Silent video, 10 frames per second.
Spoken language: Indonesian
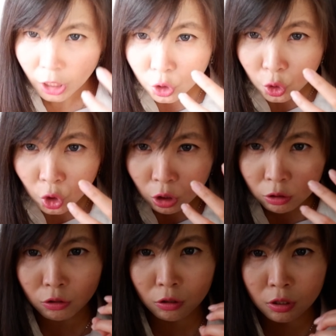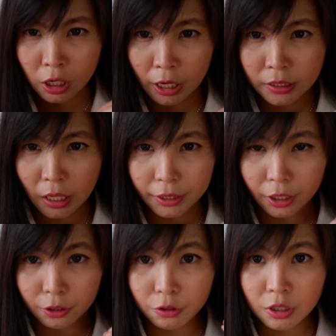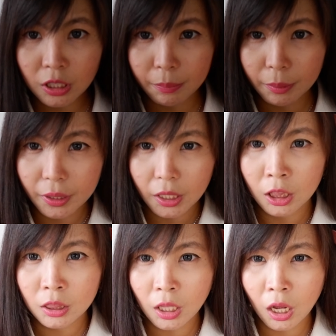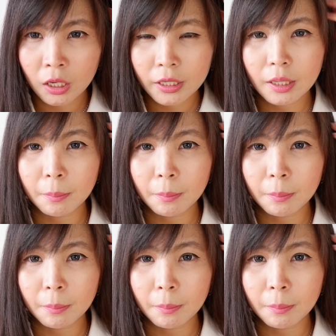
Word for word: ke hidung terus rasanya itu sampai bikin teng di